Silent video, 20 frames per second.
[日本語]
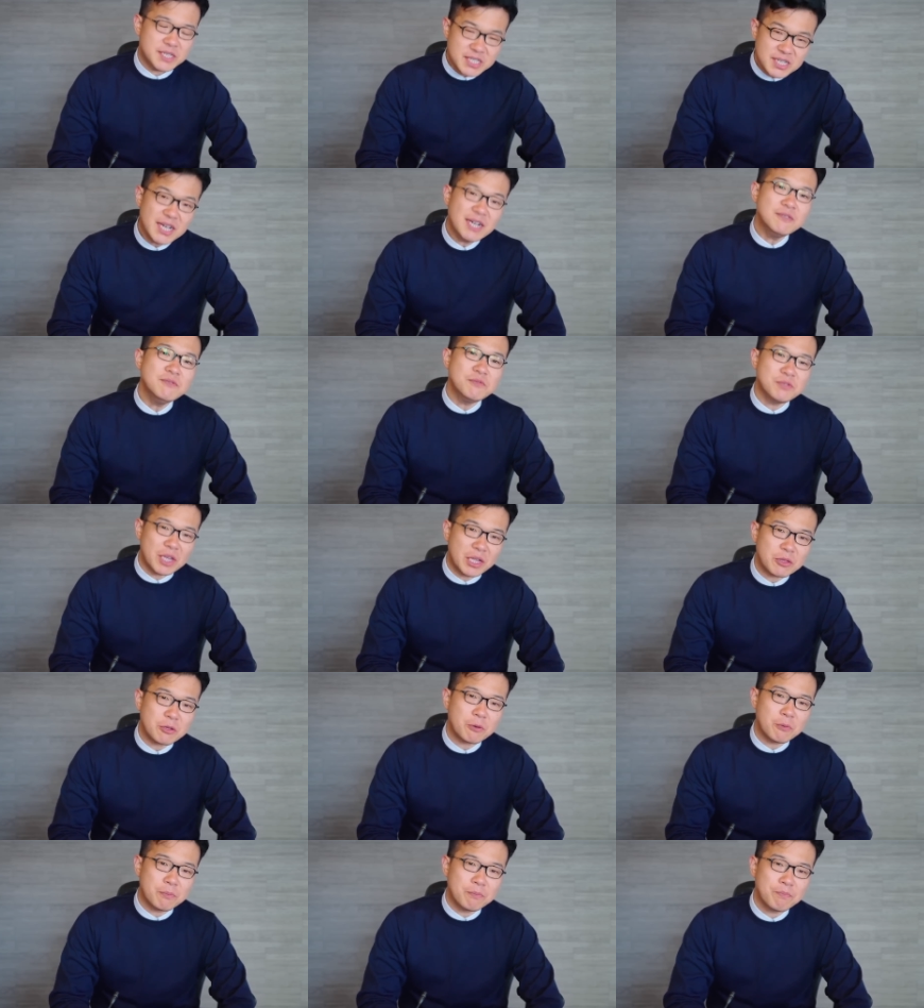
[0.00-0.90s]
違うんだ
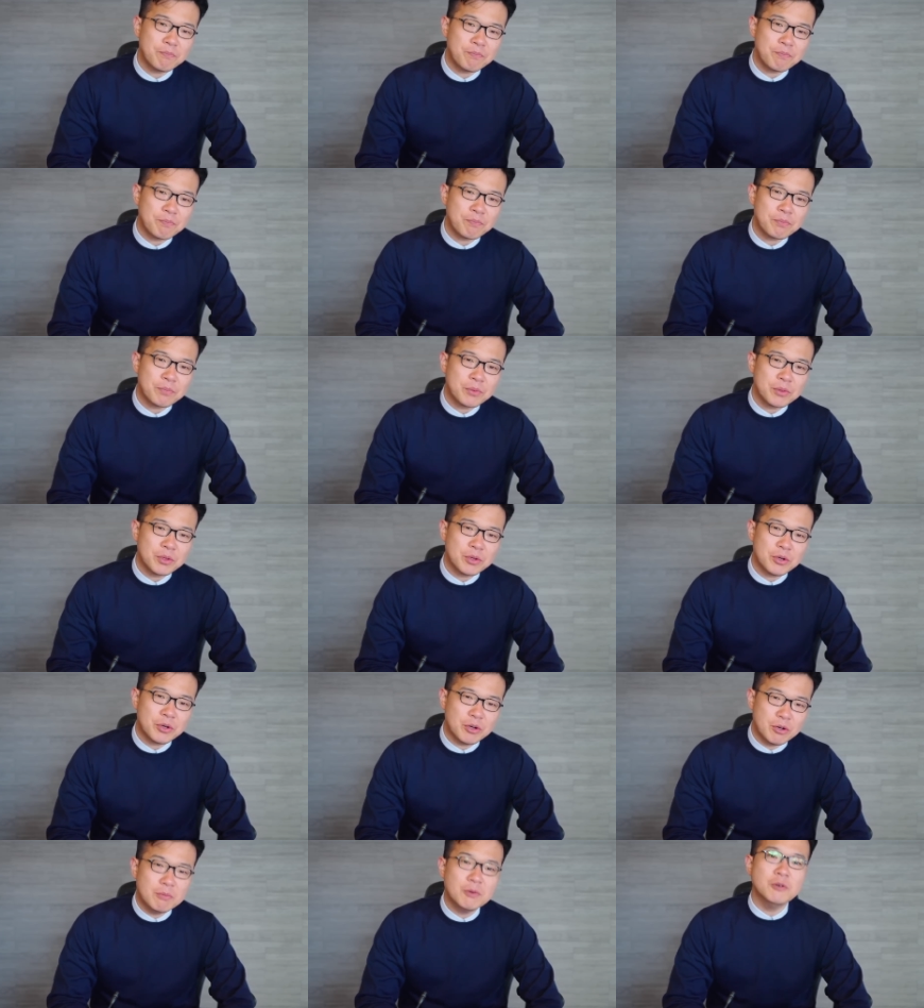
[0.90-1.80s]
と
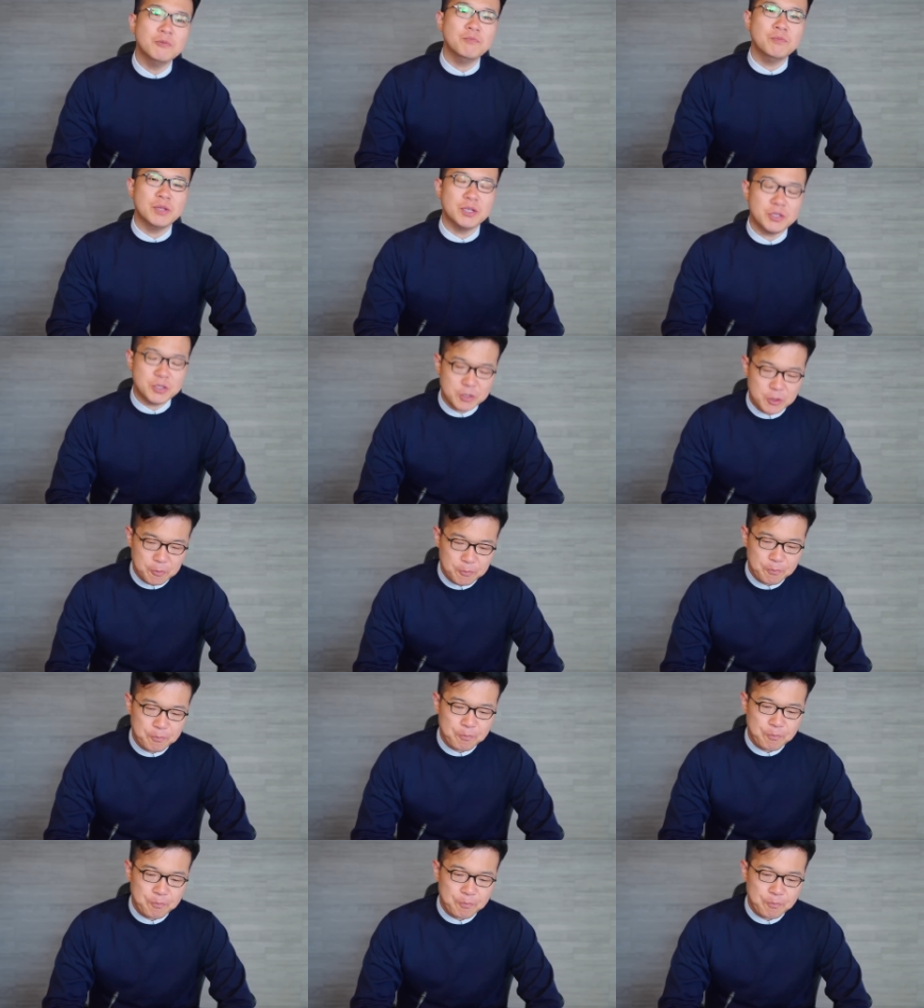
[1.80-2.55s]
思うんですよ。